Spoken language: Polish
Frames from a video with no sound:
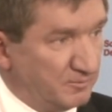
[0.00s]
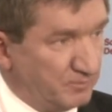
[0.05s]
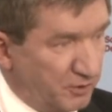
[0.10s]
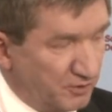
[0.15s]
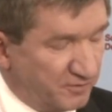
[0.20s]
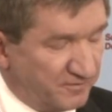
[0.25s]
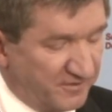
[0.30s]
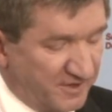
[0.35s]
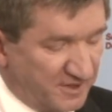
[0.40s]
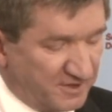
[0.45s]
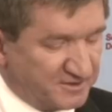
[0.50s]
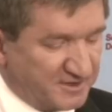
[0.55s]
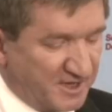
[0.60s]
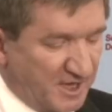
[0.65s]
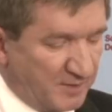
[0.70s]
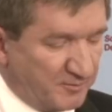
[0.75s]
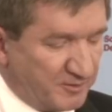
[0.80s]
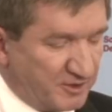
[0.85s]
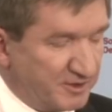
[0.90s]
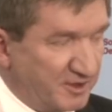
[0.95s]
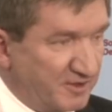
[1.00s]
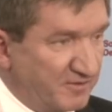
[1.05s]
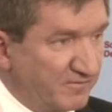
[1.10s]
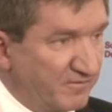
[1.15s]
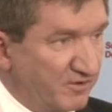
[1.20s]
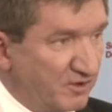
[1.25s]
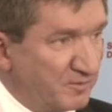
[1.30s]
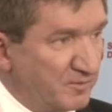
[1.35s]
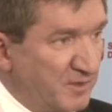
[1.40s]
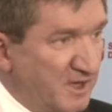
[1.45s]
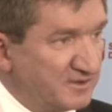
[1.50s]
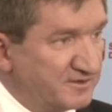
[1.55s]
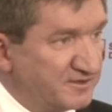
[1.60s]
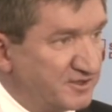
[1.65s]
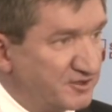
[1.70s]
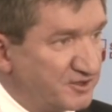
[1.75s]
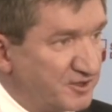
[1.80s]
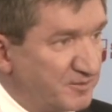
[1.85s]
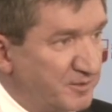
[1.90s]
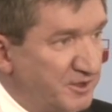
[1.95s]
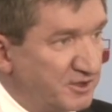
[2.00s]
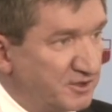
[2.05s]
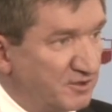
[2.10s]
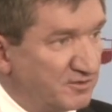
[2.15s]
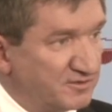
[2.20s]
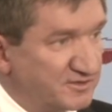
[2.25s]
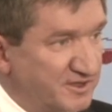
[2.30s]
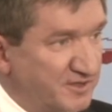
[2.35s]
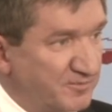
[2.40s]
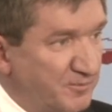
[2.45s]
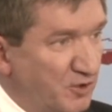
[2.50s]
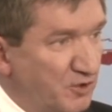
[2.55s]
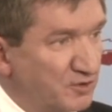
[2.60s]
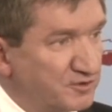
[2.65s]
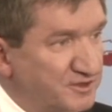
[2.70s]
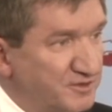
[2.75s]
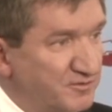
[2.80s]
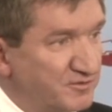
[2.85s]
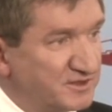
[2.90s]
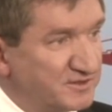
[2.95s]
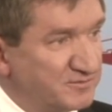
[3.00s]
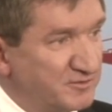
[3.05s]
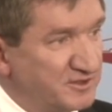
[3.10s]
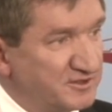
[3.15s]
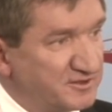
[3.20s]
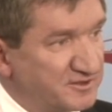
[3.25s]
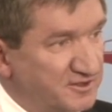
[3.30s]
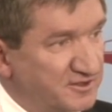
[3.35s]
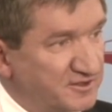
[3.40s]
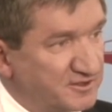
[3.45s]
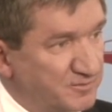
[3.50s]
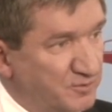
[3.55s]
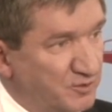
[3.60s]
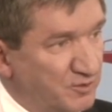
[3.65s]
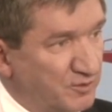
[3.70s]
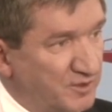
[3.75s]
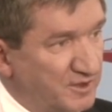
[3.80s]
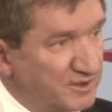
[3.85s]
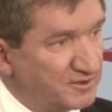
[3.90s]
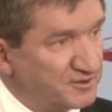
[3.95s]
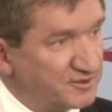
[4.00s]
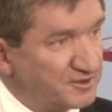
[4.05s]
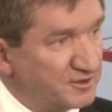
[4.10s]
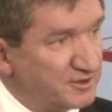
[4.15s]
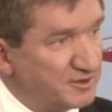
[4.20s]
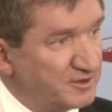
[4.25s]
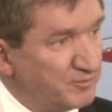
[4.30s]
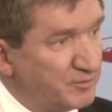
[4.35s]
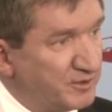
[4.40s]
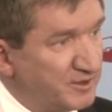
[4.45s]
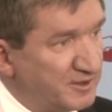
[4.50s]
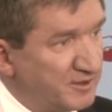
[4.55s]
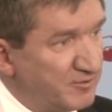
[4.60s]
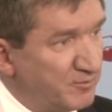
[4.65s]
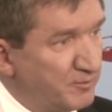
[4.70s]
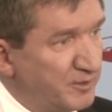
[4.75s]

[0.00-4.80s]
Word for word: Potwierdzamy te informacje, że pieniądze pochodziły z miejskich spółek, czyli by,